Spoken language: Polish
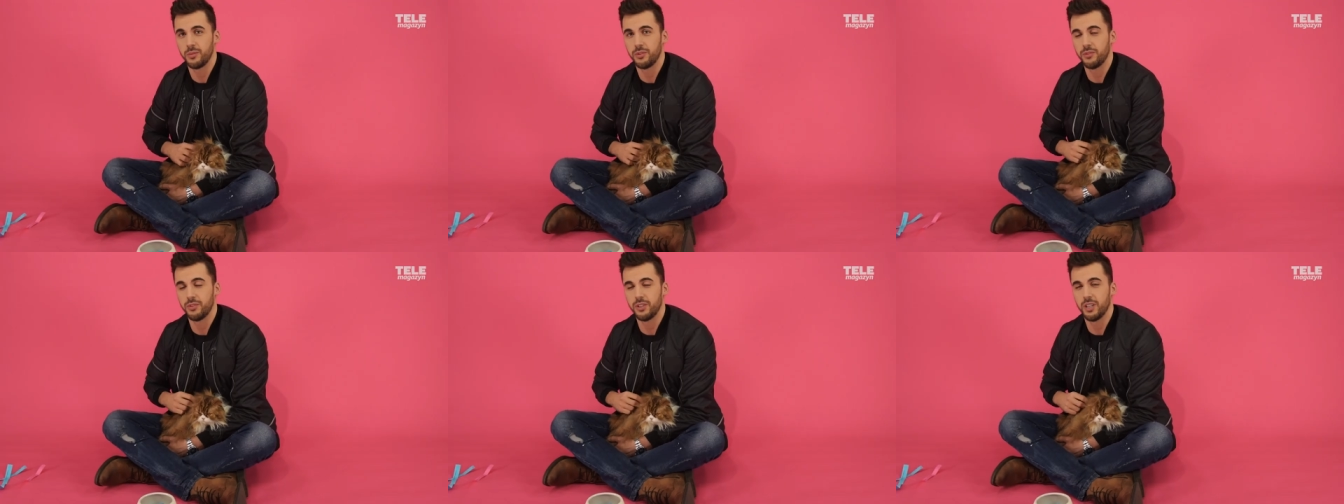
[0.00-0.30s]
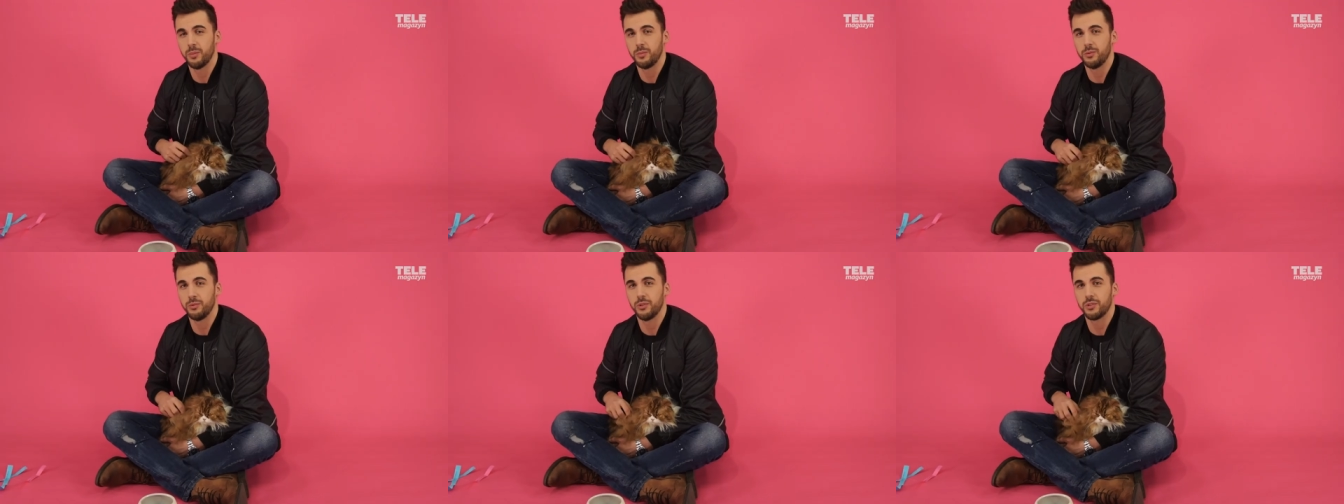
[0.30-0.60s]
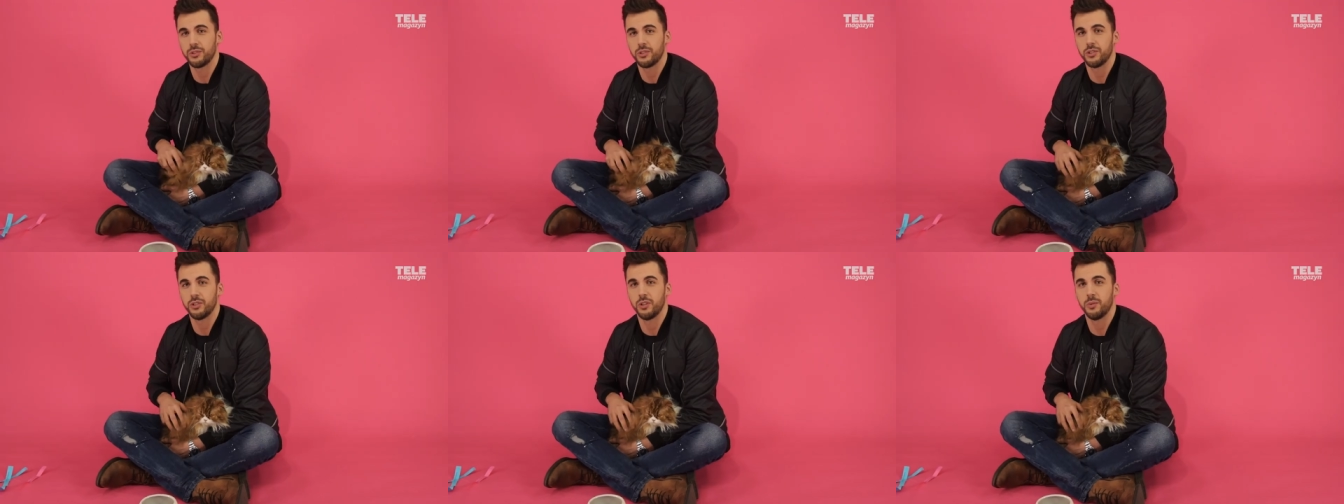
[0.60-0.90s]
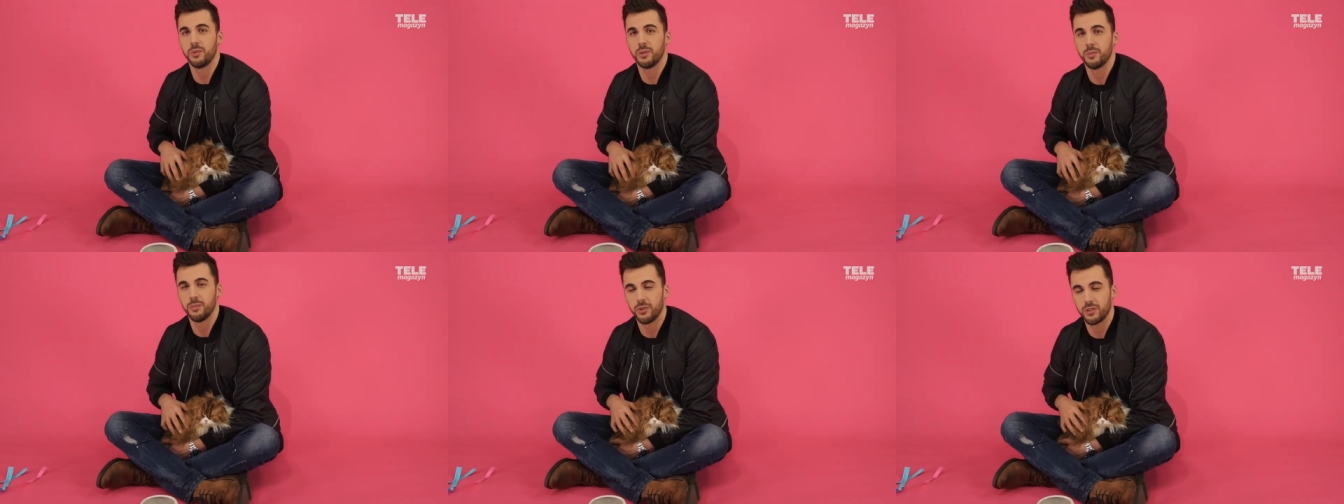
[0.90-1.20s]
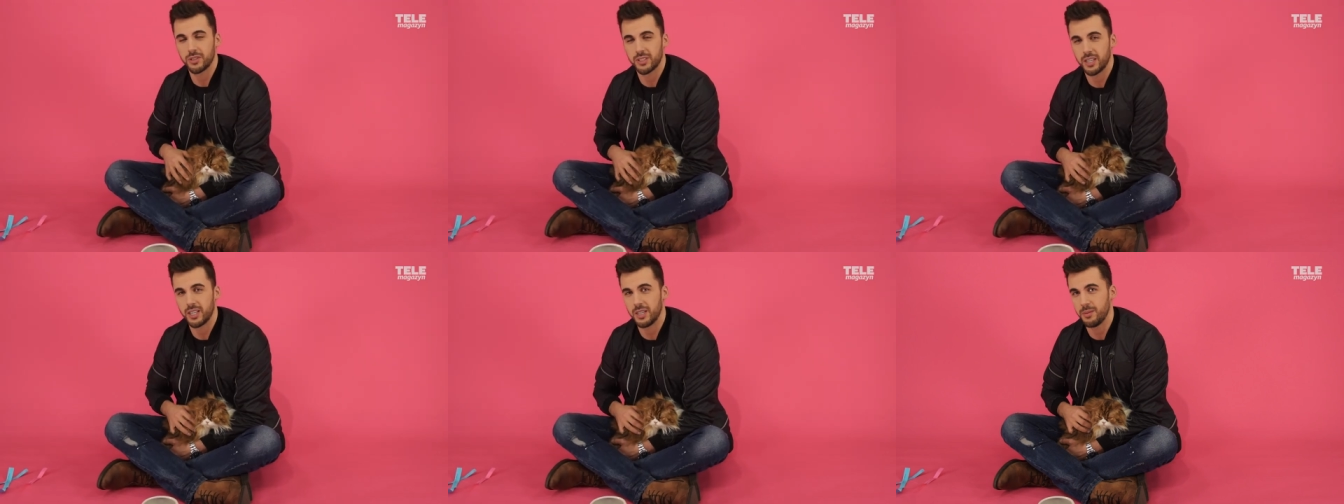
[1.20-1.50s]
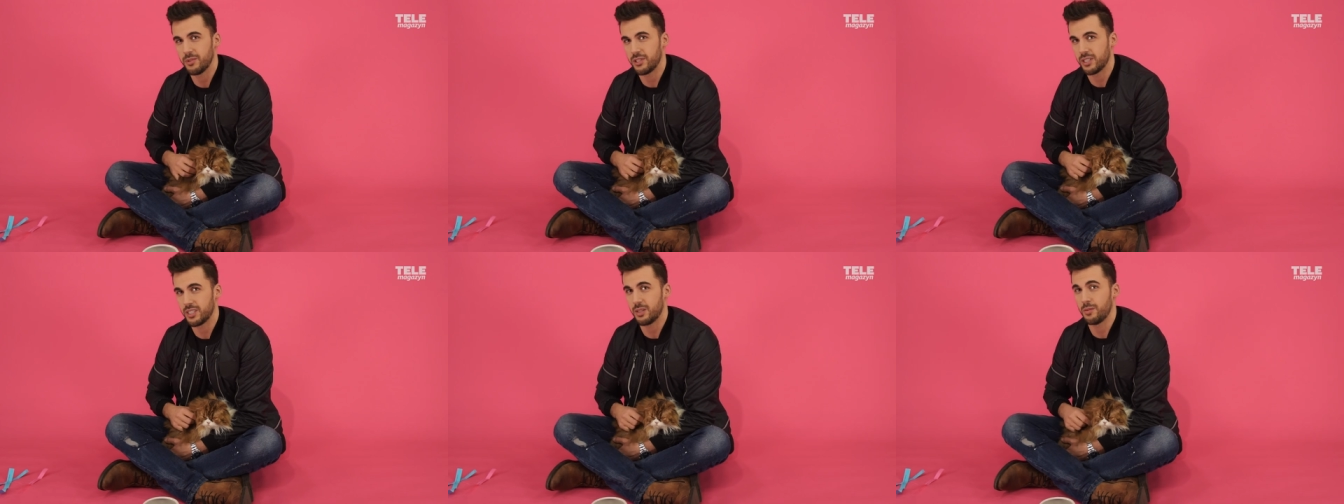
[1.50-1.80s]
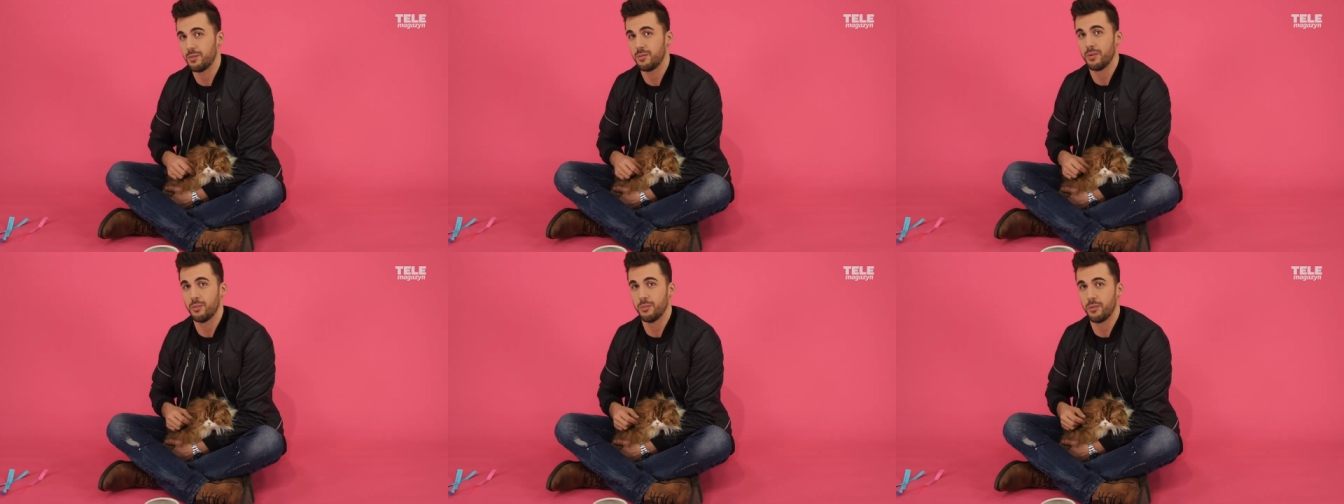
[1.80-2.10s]
Mój wuja był dosyć dobrym bokserem i
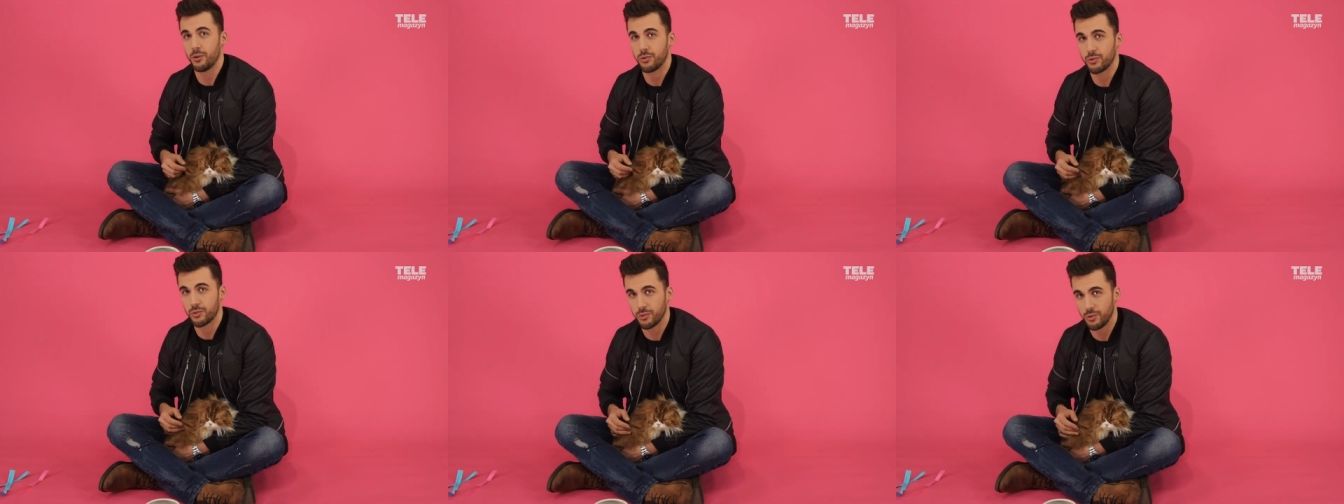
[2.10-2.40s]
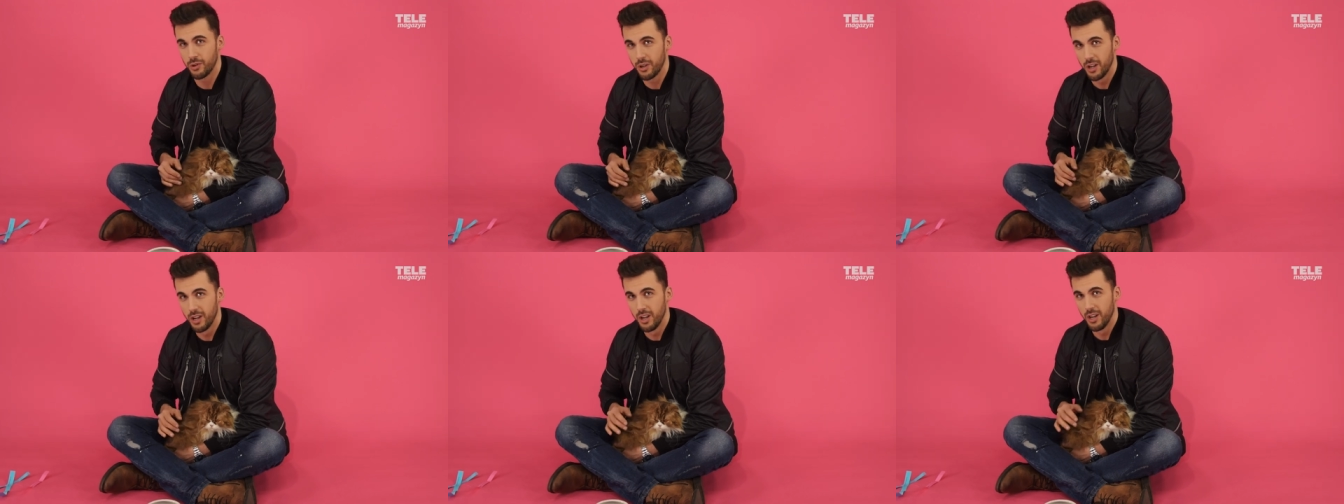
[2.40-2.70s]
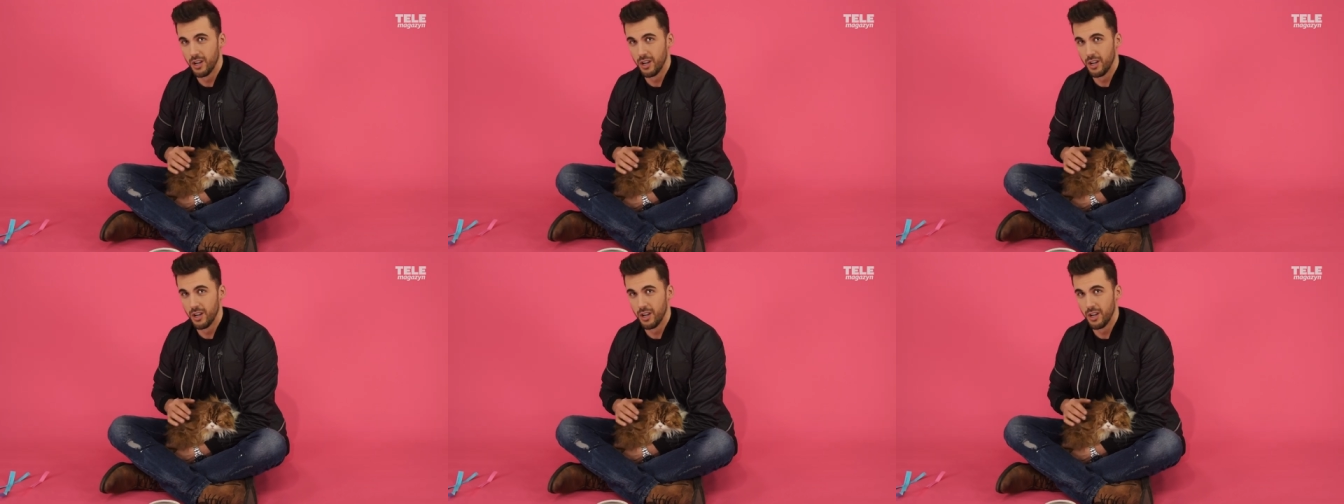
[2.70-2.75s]
czasami mnie boksu